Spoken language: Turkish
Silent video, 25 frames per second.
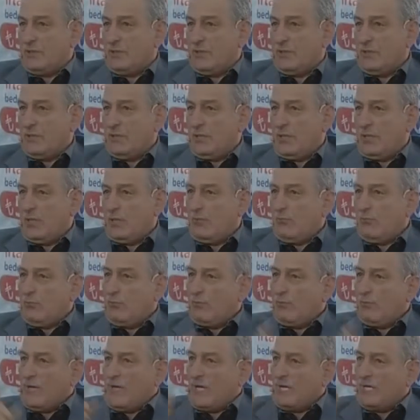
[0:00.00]
Evet.
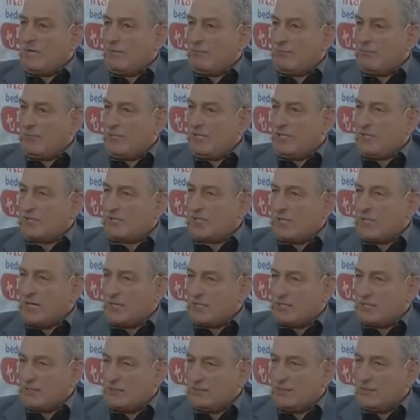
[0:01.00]
Bu vahyin birisi
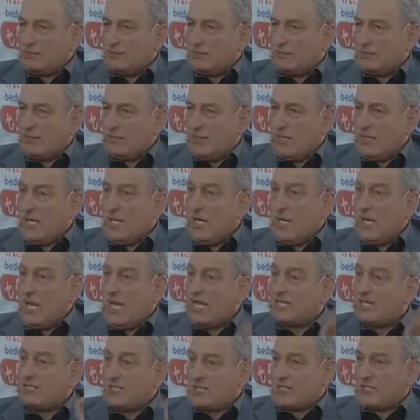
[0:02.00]
akıldır.
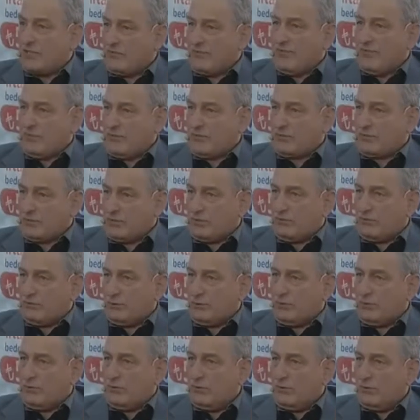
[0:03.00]
Herkese vermiştir
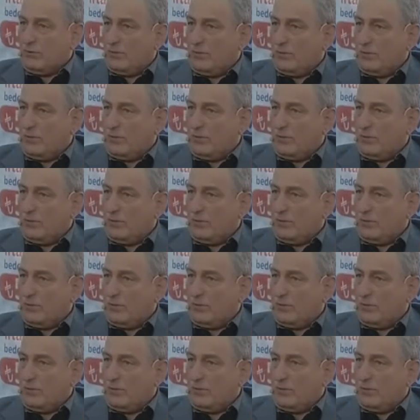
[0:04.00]
bunu.